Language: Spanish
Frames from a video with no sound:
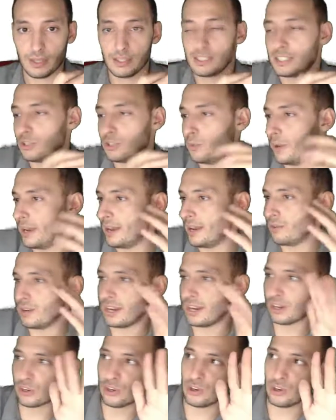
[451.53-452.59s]
si hubiera un
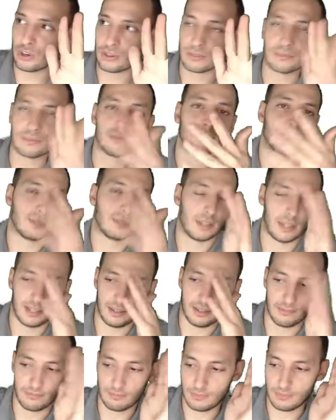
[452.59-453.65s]
error,
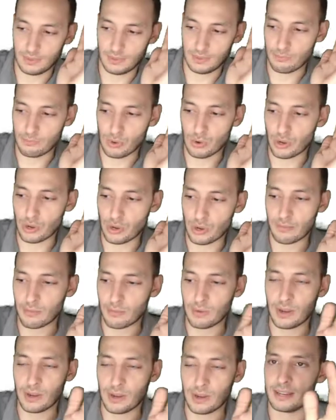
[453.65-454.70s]
que eh, pongo un
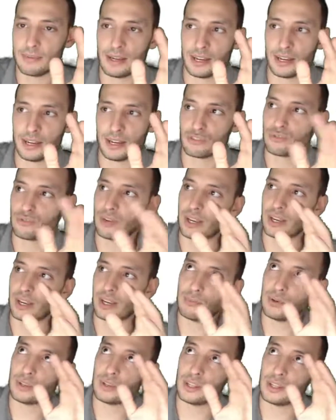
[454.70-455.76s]
ejemplo, ¿vale? Imaginaos un
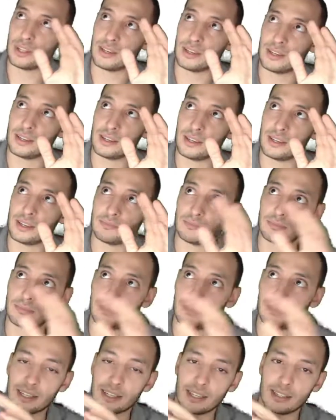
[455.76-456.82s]
ejemplo de,
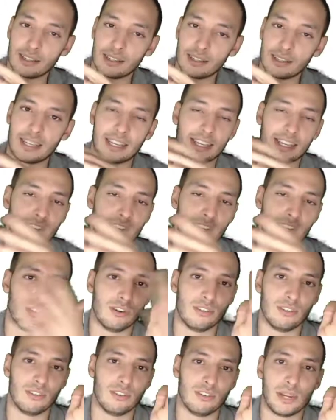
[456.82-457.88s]
de, que
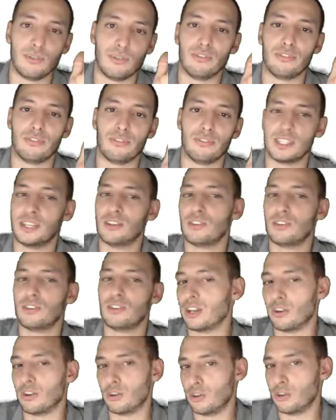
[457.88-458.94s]
no hay un fichero y
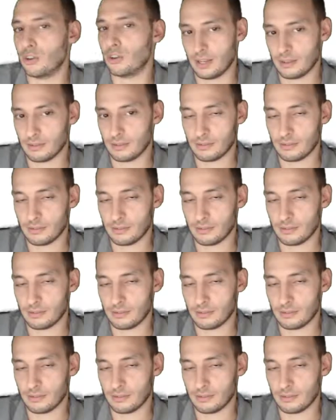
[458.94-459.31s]
que no lo lee.